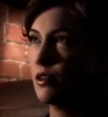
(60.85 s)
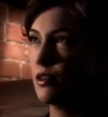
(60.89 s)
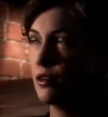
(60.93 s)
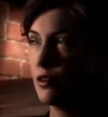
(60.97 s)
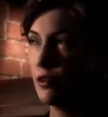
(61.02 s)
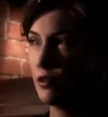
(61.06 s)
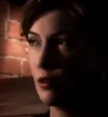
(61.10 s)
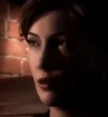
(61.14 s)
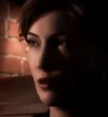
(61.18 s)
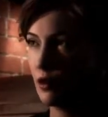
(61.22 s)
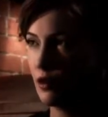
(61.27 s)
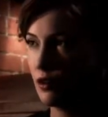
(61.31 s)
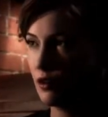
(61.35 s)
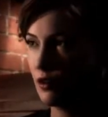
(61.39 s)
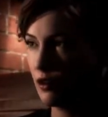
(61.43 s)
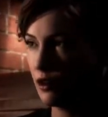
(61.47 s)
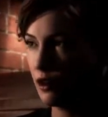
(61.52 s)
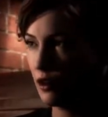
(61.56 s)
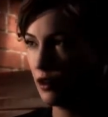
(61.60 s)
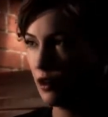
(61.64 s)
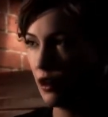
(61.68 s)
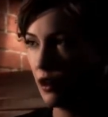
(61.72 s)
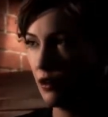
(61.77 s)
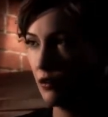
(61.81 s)
Wo ist das
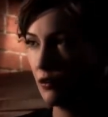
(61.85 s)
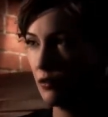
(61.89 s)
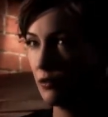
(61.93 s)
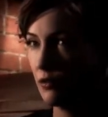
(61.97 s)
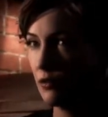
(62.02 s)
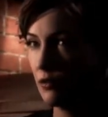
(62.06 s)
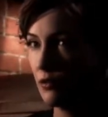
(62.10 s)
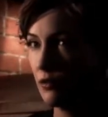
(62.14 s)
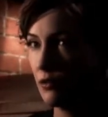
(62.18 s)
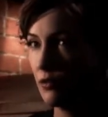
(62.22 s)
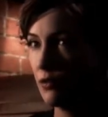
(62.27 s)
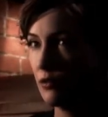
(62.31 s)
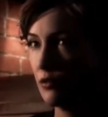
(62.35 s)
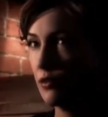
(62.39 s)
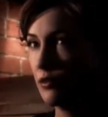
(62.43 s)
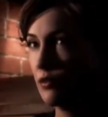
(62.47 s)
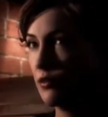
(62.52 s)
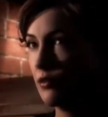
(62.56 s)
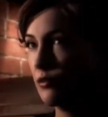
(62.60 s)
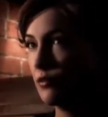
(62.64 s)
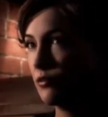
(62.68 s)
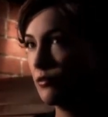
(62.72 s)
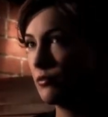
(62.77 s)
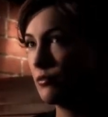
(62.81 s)
Callgirl hin?
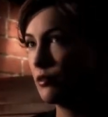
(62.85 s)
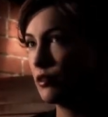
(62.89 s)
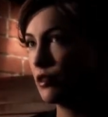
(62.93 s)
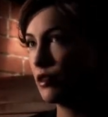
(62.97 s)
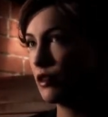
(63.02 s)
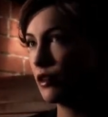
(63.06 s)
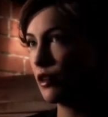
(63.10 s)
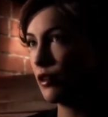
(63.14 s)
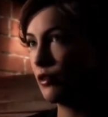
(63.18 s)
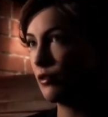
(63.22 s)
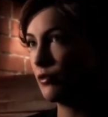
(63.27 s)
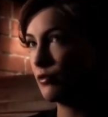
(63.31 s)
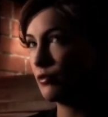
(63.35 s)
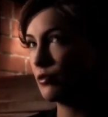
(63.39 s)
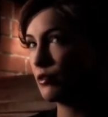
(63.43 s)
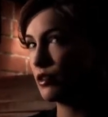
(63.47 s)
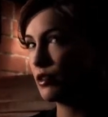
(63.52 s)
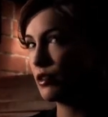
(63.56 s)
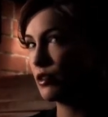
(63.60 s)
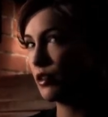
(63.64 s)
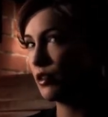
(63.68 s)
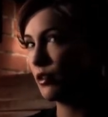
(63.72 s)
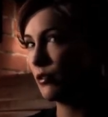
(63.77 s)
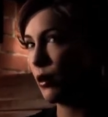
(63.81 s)
Sie geht ins
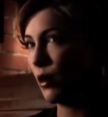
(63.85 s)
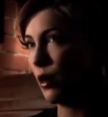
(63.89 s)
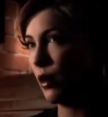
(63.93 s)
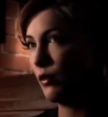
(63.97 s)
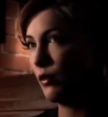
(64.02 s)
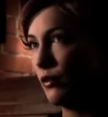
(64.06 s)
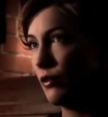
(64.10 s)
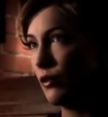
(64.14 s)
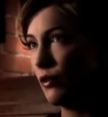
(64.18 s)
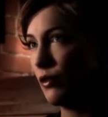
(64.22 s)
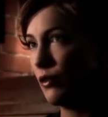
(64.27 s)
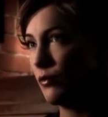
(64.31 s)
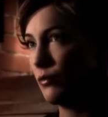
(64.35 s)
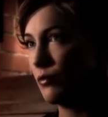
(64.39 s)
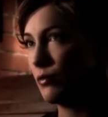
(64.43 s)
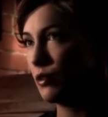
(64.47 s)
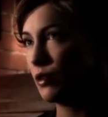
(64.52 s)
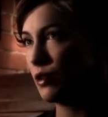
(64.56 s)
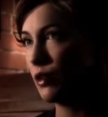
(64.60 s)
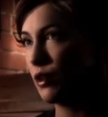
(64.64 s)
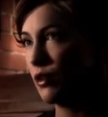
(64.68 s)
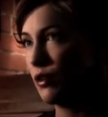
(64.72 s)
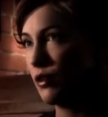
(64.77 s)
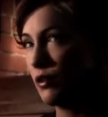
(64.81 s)
Bad der Typ
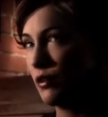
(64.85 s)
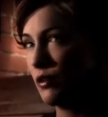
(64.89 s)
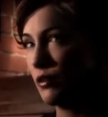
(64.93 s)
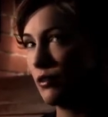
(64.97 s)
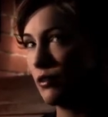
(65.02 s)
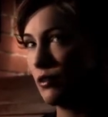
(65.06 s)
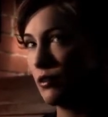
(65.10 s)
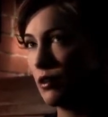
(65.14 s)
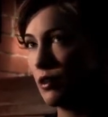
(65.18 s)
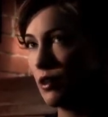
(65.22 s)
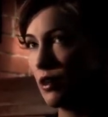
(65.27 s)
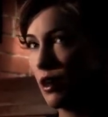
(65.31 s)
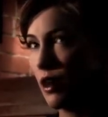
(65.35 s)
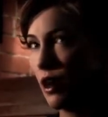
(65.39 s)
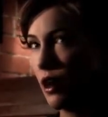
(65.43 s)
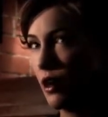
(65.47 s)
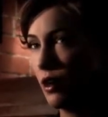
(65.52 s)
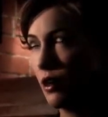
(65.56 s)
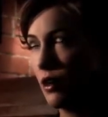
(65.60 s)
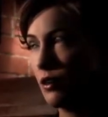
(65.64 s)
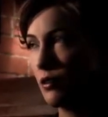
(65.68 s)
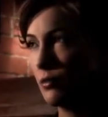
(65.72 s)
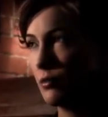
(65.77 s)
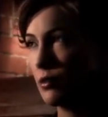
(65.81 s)
mit Kapuze kommt
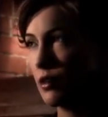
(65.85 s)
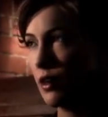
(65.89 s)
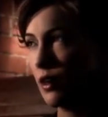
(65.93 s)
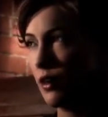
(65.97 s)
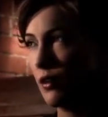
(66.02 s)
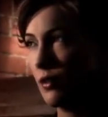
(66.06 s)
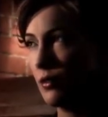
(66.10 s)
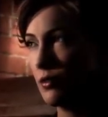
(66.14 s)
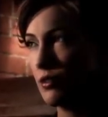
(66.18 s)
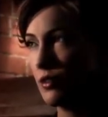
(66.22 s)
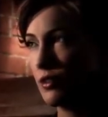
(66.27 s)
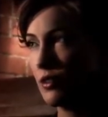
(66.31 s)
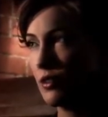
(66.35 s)
wieder raus.